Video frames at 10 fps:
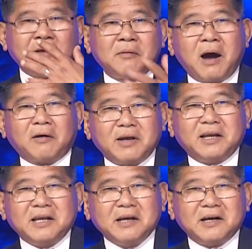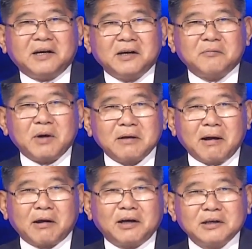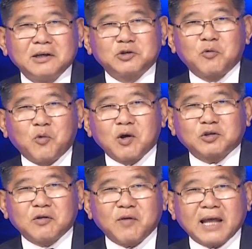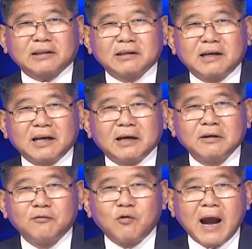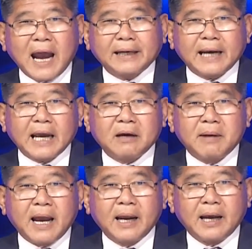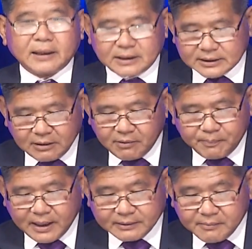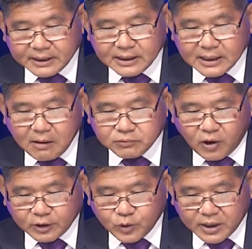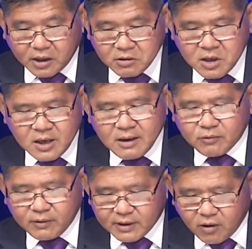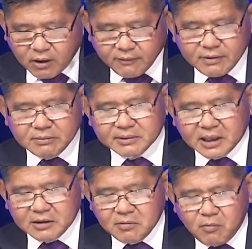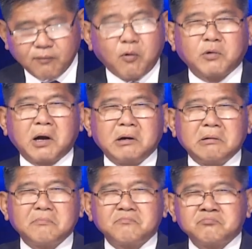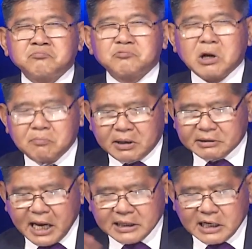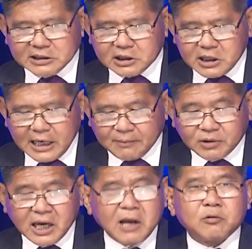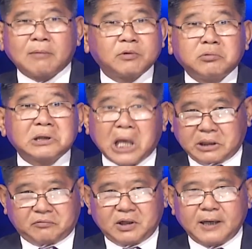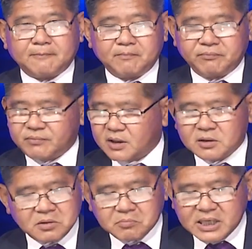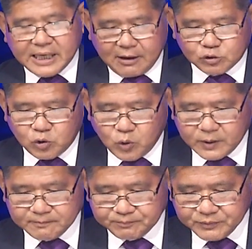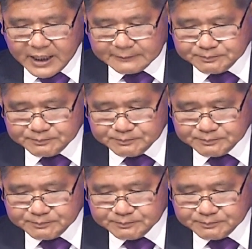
Bởi vì Mỹ bảo là Trung Quốc xuất phát từ cái là Vũ Hán ra cơ mà. Thì trong cái Plandemic thì không nói cái chuyện đó. Quý vị coi cái phim đó mới thấy một phụ nữ đứng mặt đằng đằng sát khí, làm thế ghê, nó làm giống như thật vậy đó, bị kéo xuống luôn đó.